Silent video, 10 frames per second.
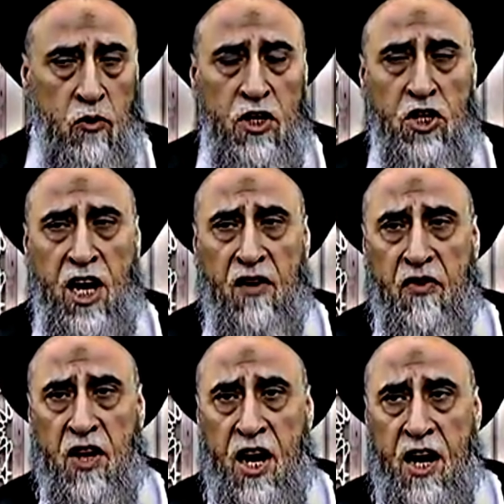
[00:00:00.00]
واجعل
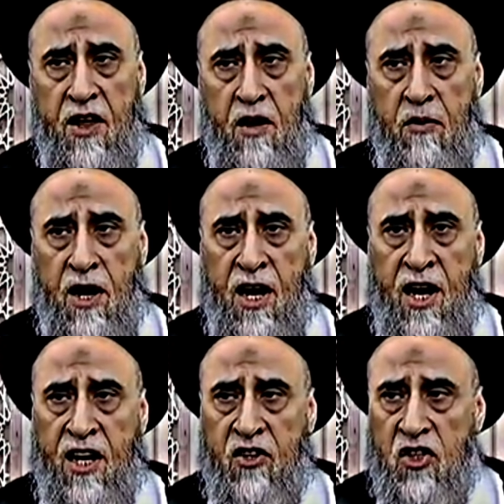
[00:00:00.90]
في هذا
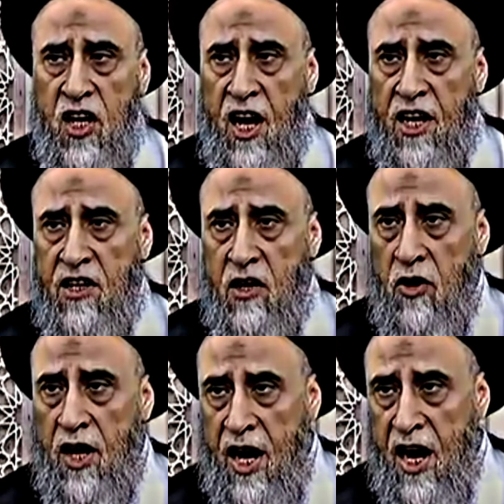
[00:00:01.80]
الماء الصحة
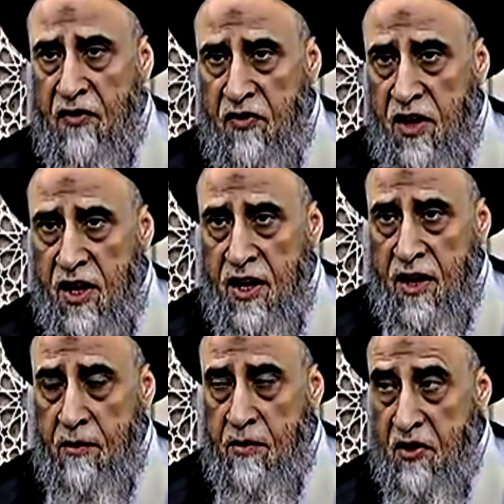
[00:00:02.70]

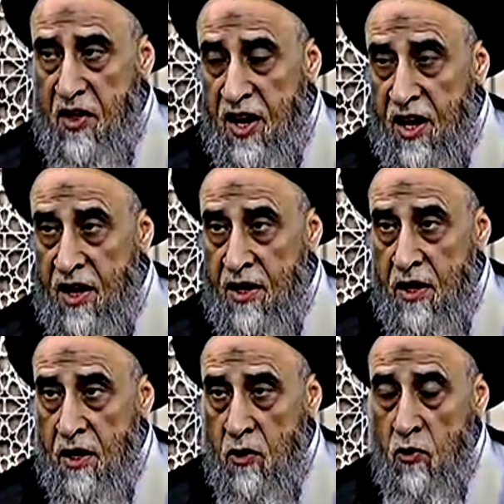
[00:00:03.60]
والعافية مثلا
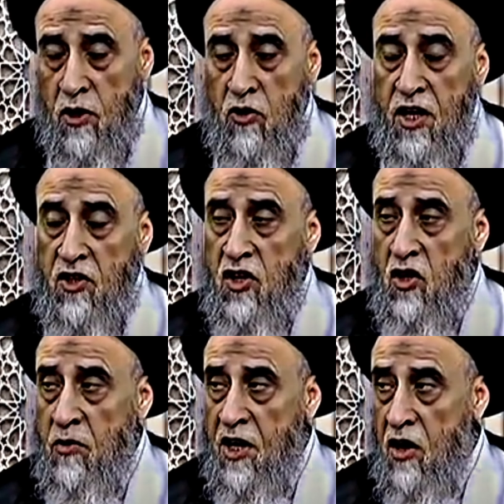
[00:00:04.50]

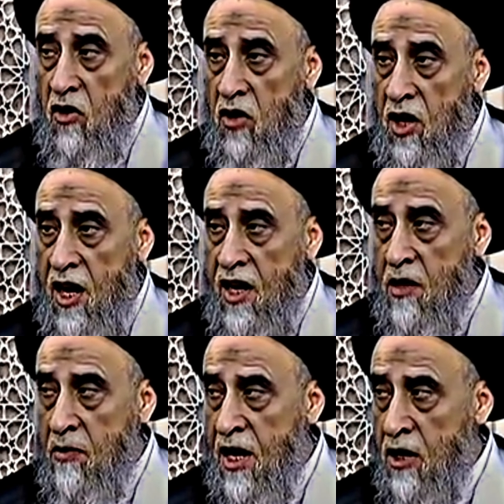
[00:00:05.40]
وننزل من
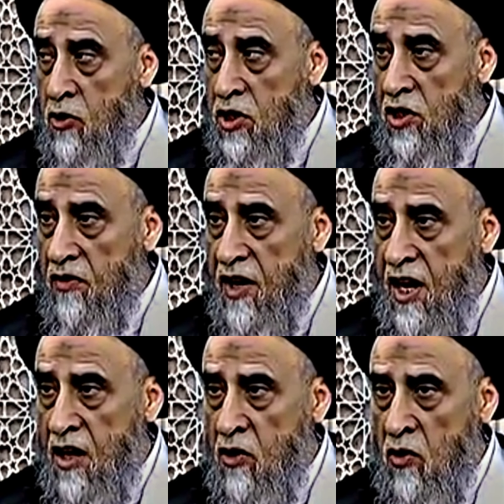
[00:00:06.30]
القرآن ما هو
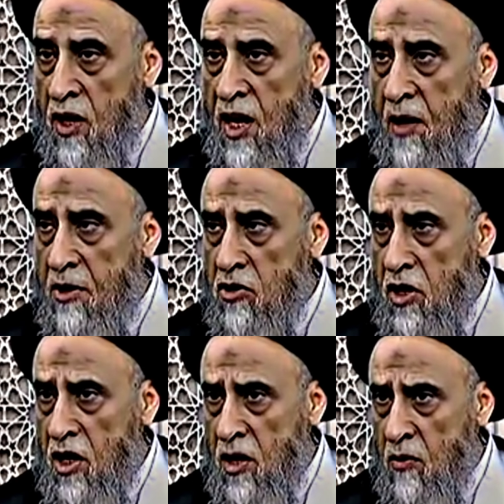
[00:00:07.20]
شفاء ورحمة
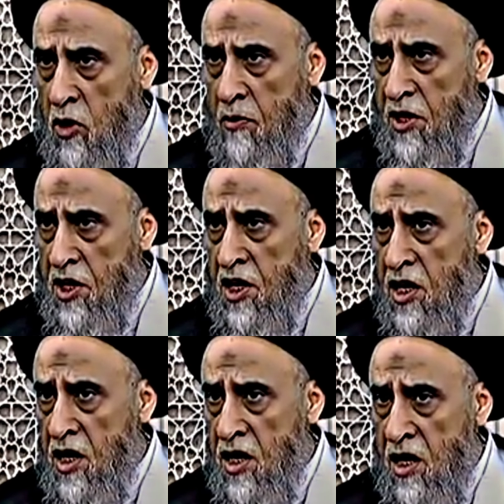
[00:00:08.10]

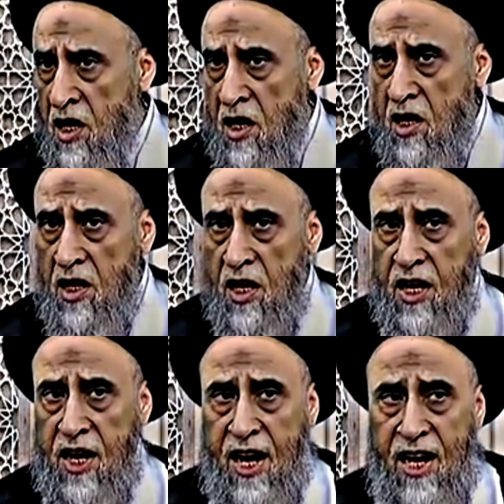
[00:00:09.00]
للمؤمنين
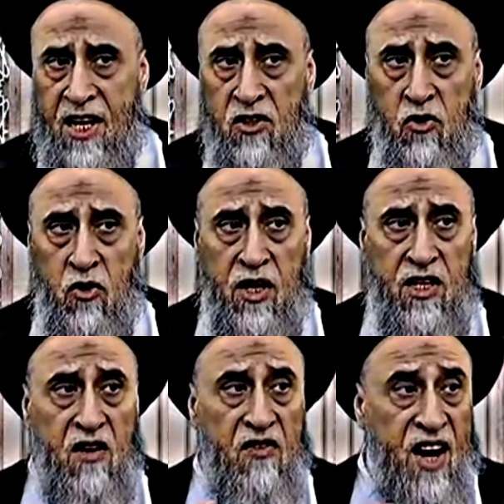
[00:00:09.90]
يقرأ عليه
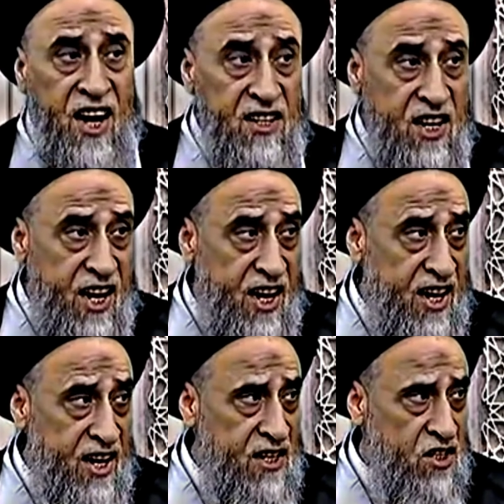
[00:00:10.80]
سورة
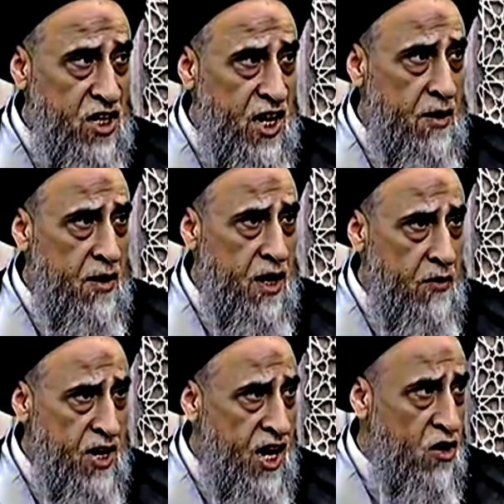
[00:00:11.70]
الفاتحة شيء
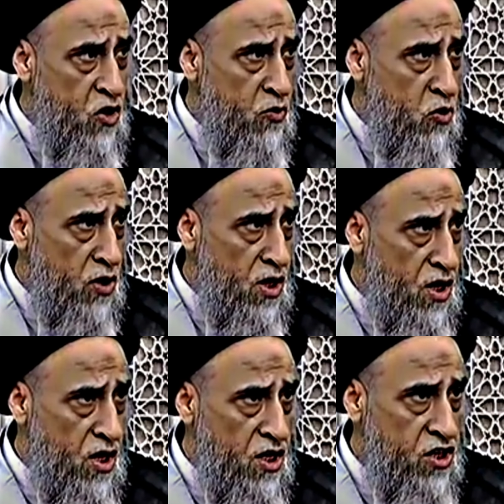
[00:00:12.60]
من هالأمور
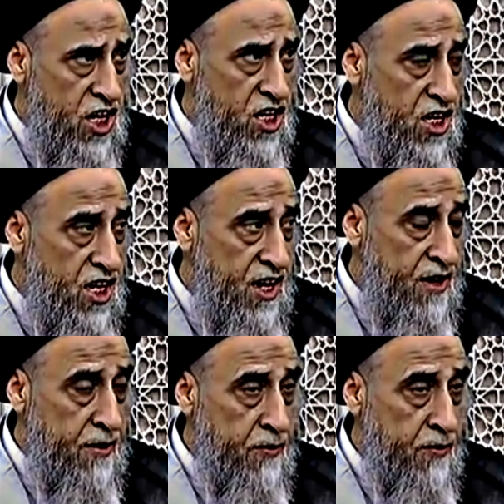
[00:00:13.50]
الجيدة